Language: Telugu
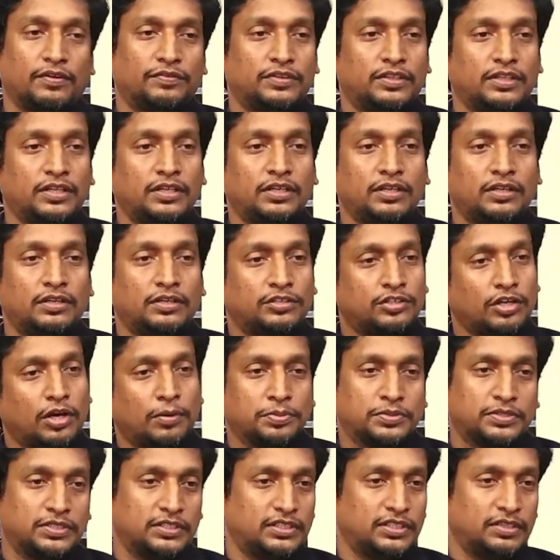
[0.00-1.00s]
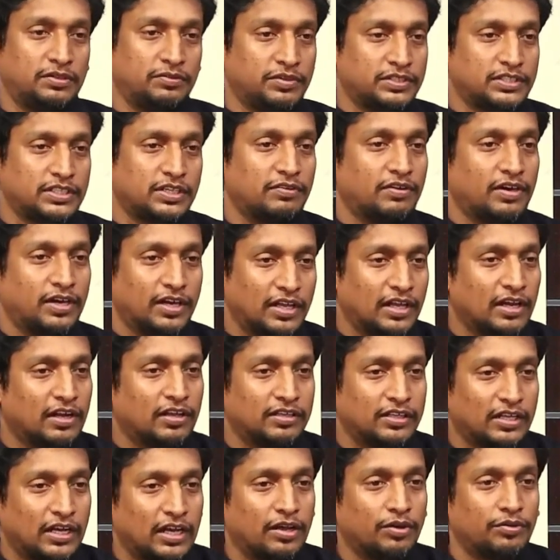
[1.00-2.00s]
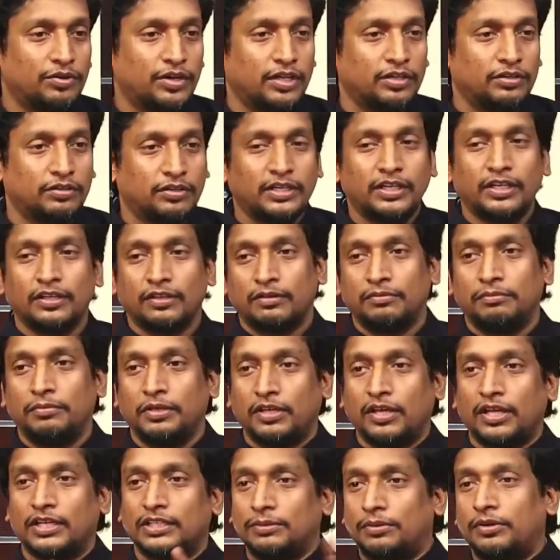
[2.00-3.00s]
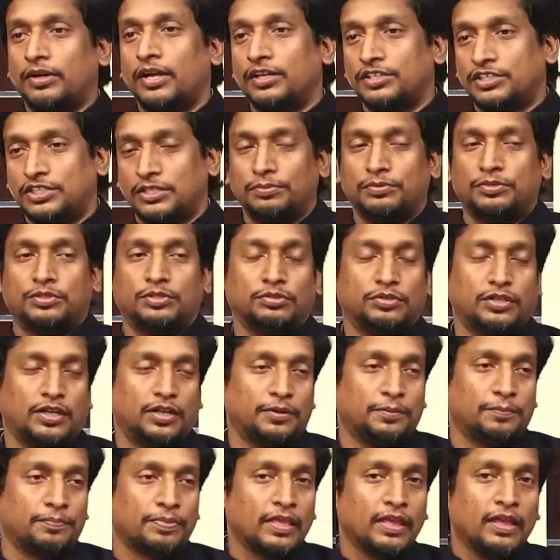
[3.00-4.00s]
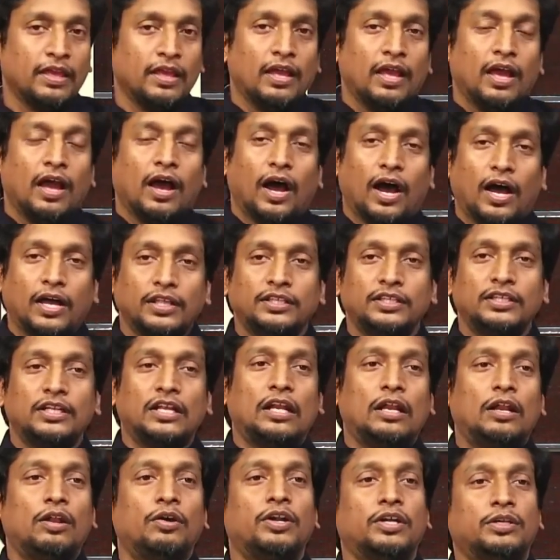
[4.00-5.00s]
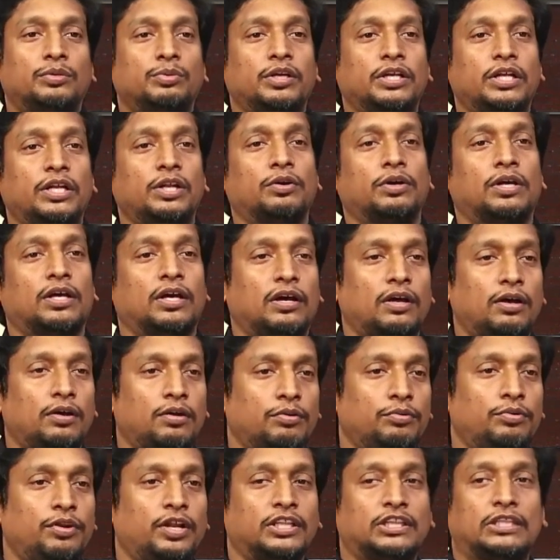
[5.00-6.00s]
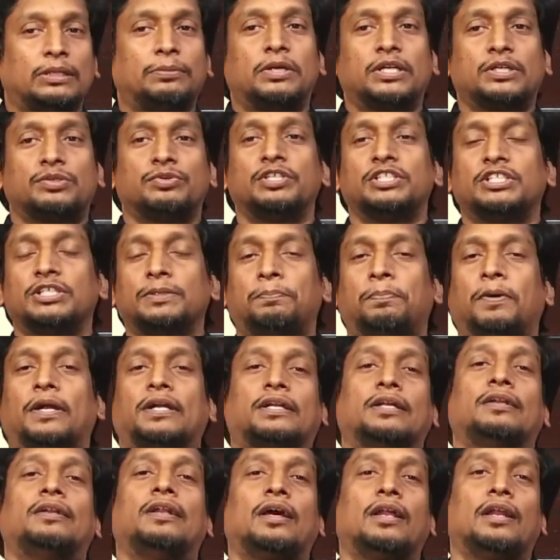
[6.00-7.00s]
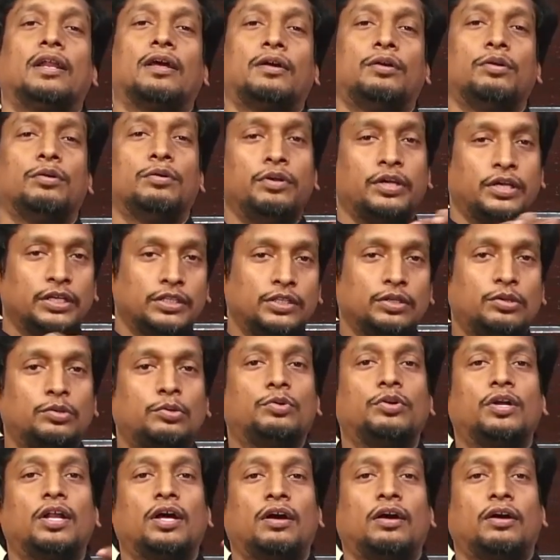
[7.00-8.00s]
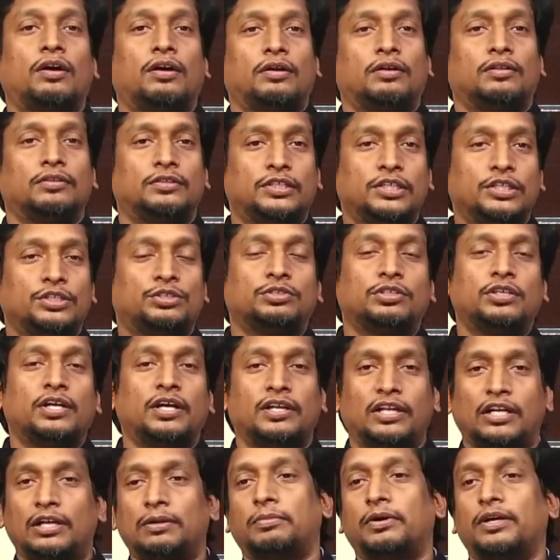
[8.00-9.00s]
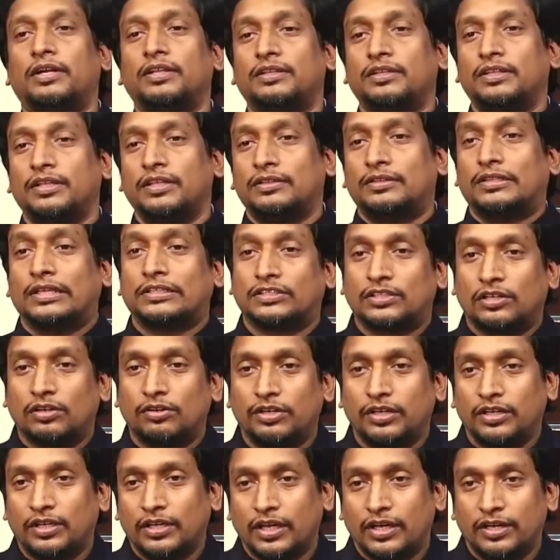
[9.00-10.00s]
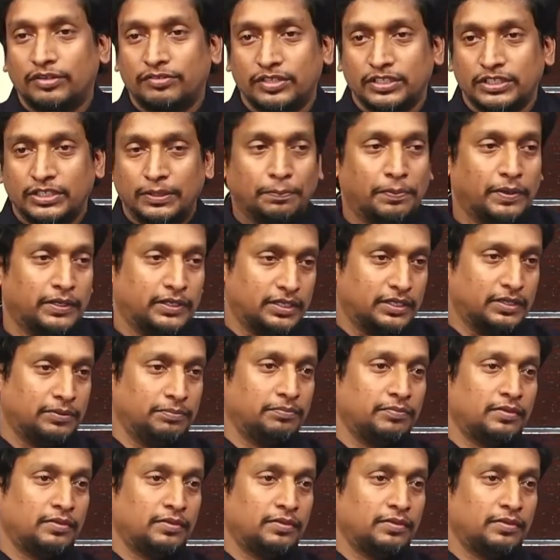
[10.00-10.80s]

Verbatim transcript: ది టాప్ సిటీ విజయవాడ ఎలా ఎలా ఉన్నాయో అంటే మీకు అర్థం అవడానికి చెప్తూ ఉన్నాను ఆ దినాల్లో ఉన్నటువంటి ఒక ఉన్నతమైనటువంటి పట్టణాలకు ఇది కూడా ధీటుగా నిలబడింది తెస్లోనిక అయినటువంటి పట్టణం